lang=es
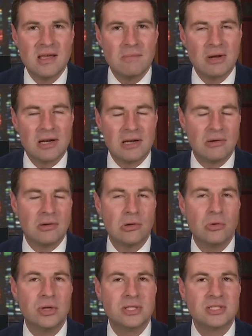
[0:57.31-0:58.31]
para el
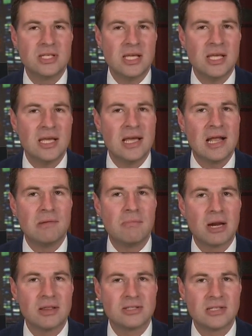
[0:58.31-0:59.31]
lunes y el
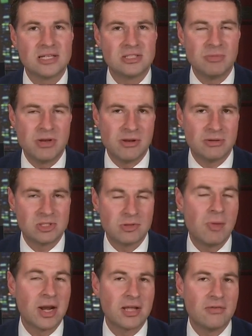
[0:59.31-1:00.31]
martes la
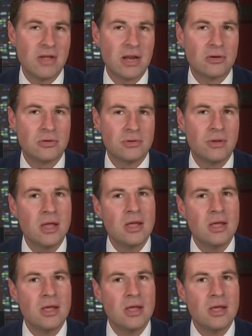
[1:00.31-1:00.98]
semana que viene con